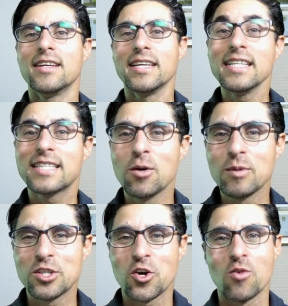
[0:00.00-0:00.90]
Então,
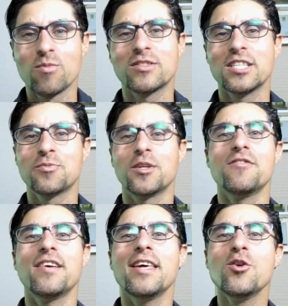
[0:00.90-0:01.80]
pessoal, como vocês
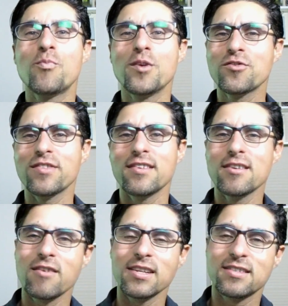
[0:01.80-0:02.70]
podem ver aí, o piso
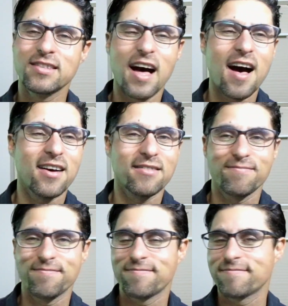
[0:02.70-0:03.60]
vinílico ele
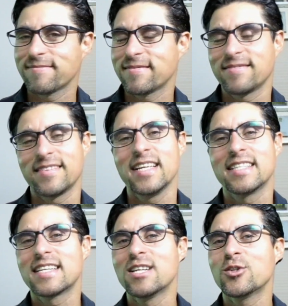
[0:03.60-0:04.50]
está
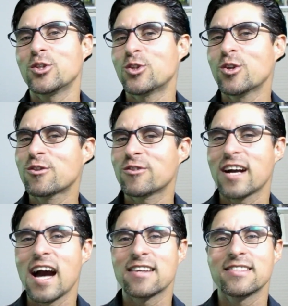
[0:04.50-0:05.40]
entrando em todos os
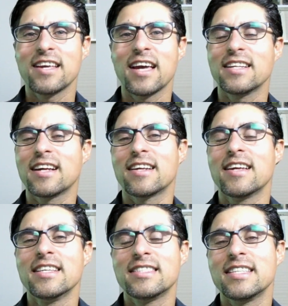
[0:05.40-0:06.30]
lugares, né? Aí na
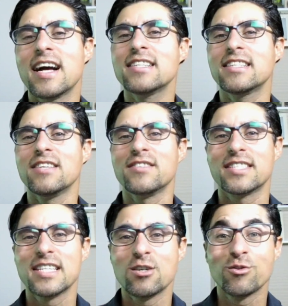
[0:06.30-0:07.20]
cenário de
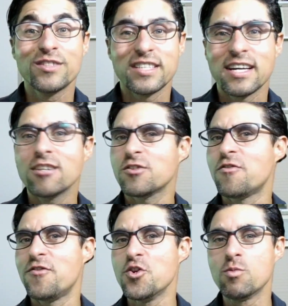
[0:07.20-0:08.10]
televisão, cenário de
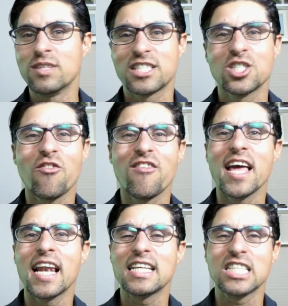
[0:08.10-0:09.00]
filmes,
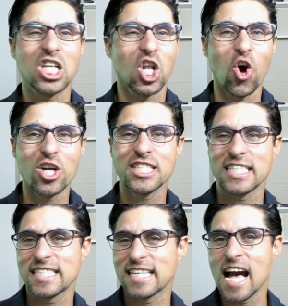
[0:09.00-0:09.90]
novelas,
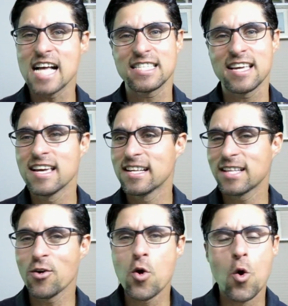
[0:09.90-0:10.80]
lojas, casas.
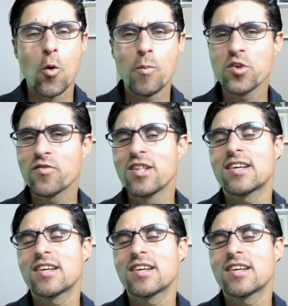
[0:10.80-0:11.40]
Então, o piso vinílico